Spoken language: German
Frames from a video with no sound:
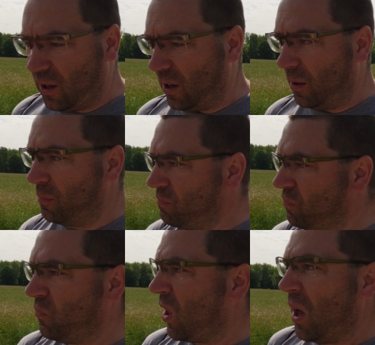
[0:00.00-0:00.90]
Ähm,
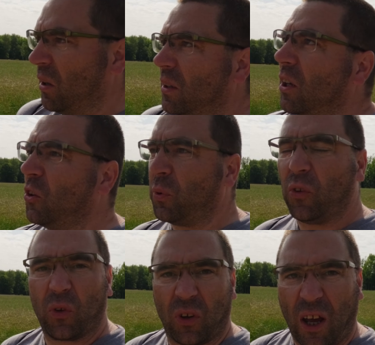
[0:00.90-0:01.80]
ich
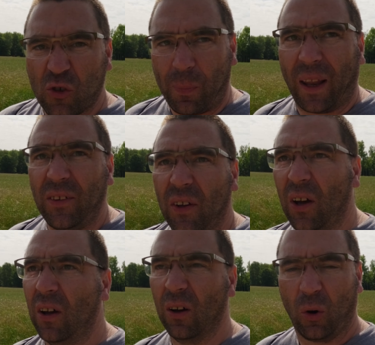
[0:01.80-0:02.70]
finde es total spannend
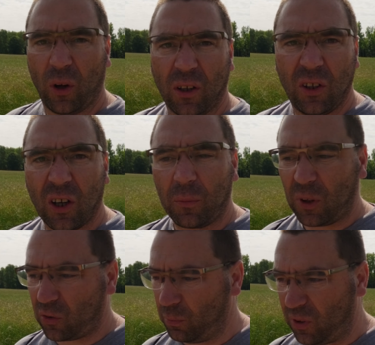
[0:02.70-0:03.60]
orientiere
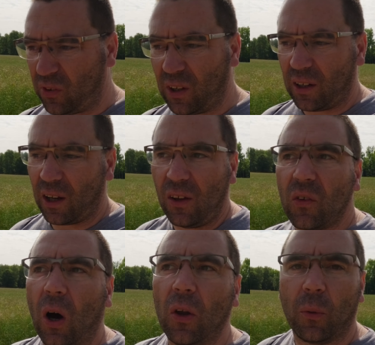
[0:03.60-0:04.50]
mich so ein bisschen an der
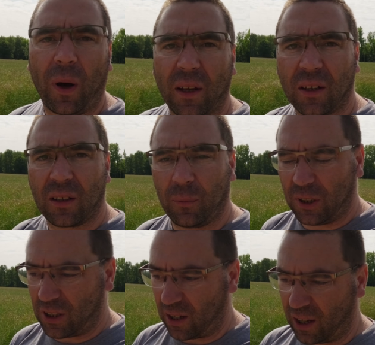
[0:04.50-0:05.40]
ISO-Automatik,
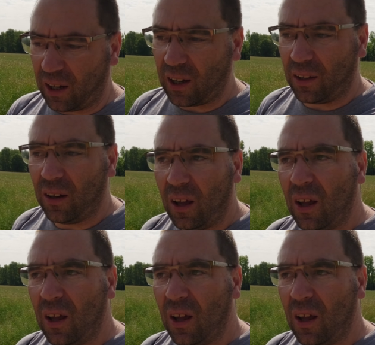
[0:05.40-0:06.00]
damit ich erkennen kann,